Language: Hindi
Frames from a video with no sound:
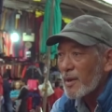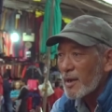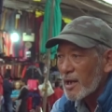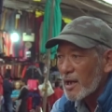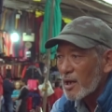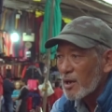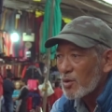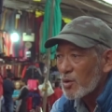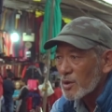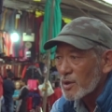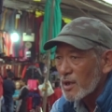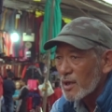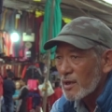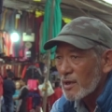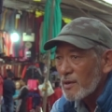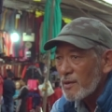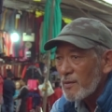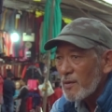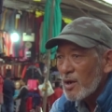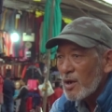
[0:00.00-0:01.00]
तीन महीने का
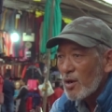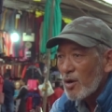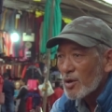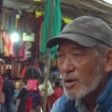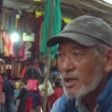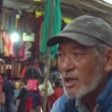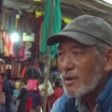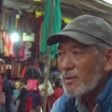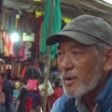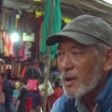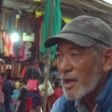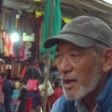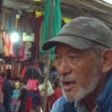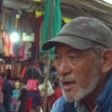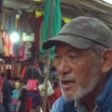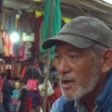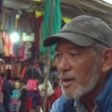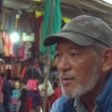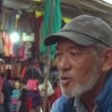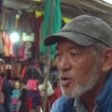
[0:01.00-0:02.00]
होता है और तीन
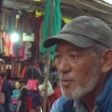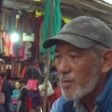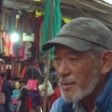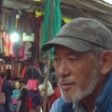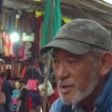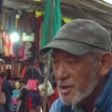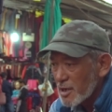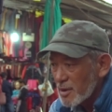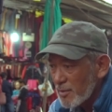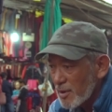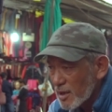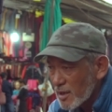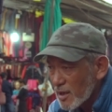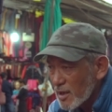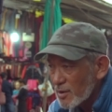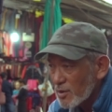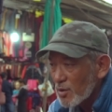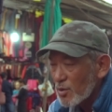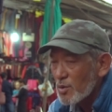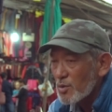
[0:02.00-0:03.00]
महीने का ही हमको परमिशन
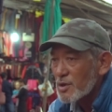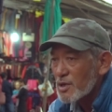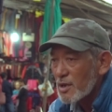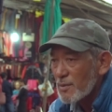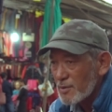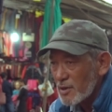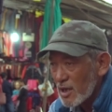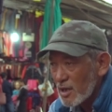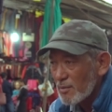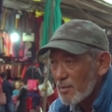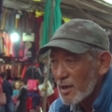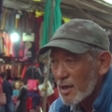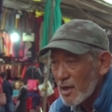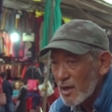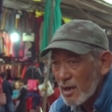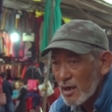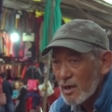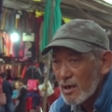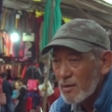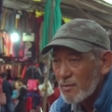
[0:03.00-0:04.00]
मिलता है तो उसी तीन
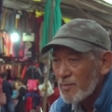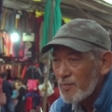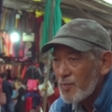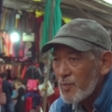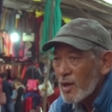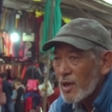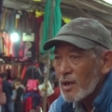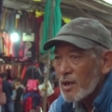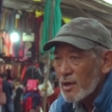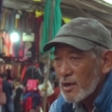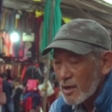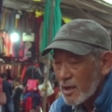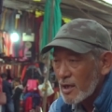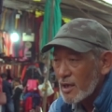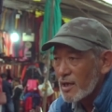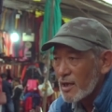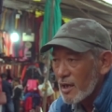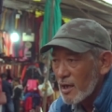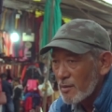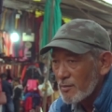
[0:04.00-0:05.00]
महीने का हम
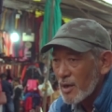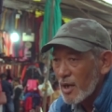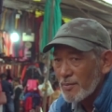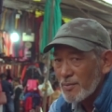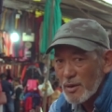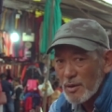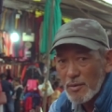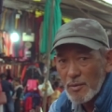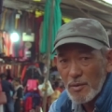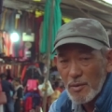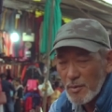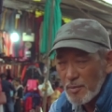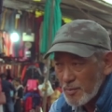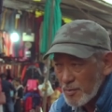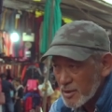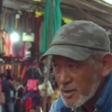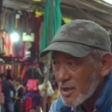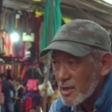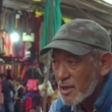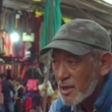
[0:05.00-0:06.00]
के लिए हम यहाँ पे
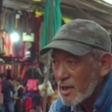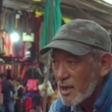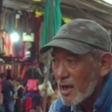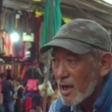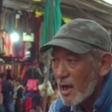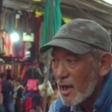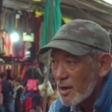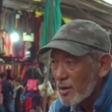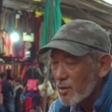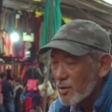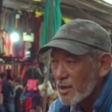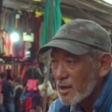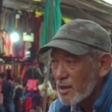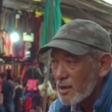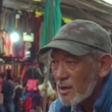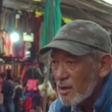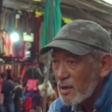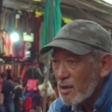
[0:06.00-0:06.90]
बिज़नेस के लिए आए होते